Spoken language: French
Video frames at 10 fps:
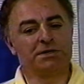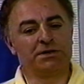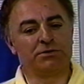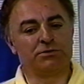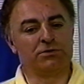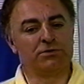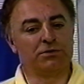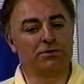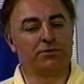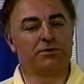qui a reçu le
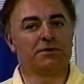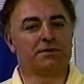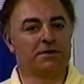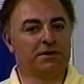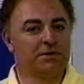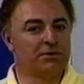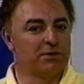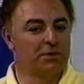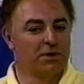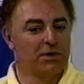Tour de France, c'était
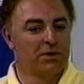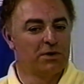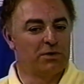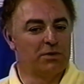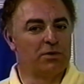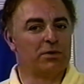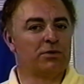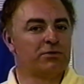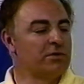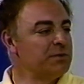
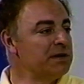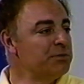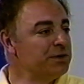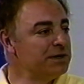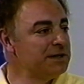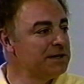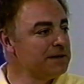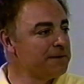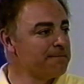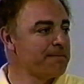au, sommet des
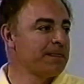Monédières.